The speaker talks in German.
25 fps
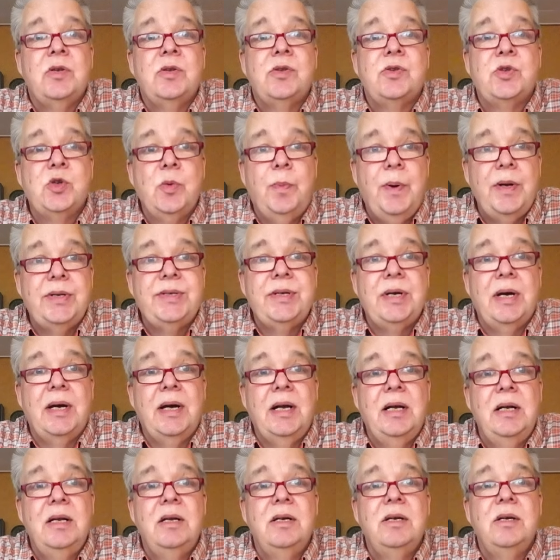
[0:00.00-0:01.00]
Super
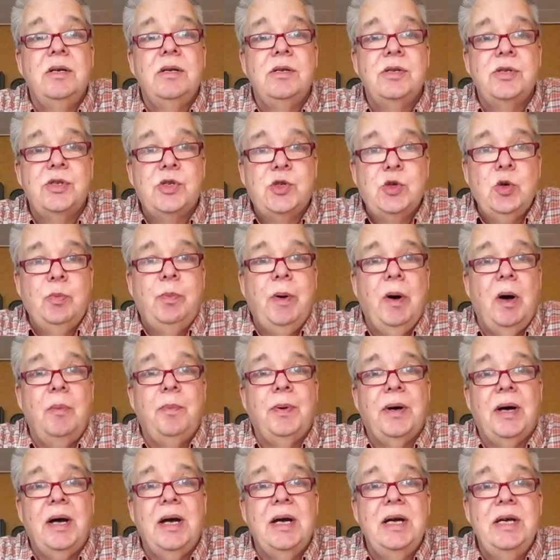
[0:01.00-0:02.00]
Teil, super
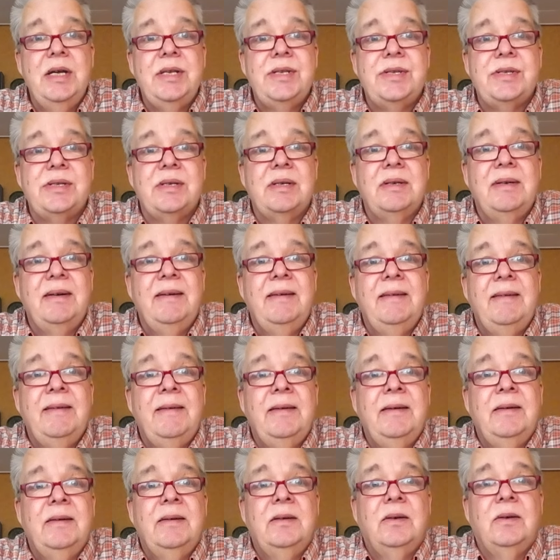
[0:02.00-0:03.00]
Preis.
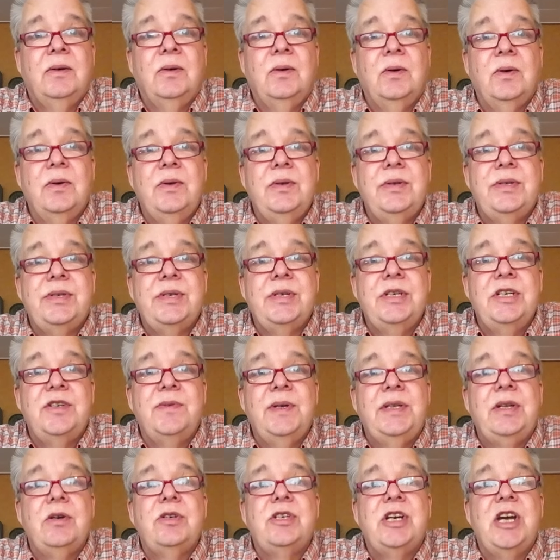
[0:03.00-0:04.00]
Und ich
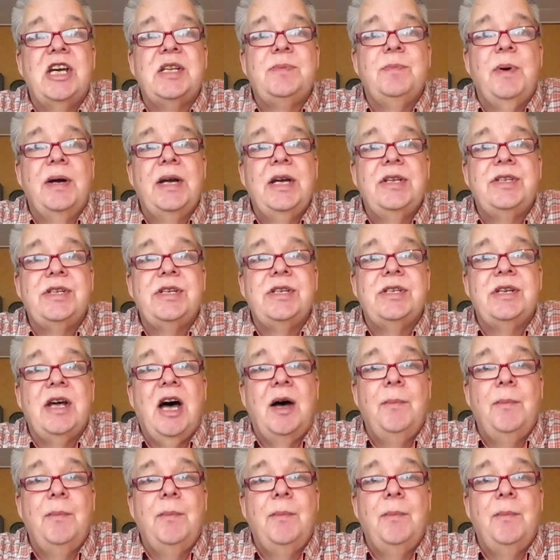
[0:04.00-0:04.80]
werde euch erstmal jetzt diesen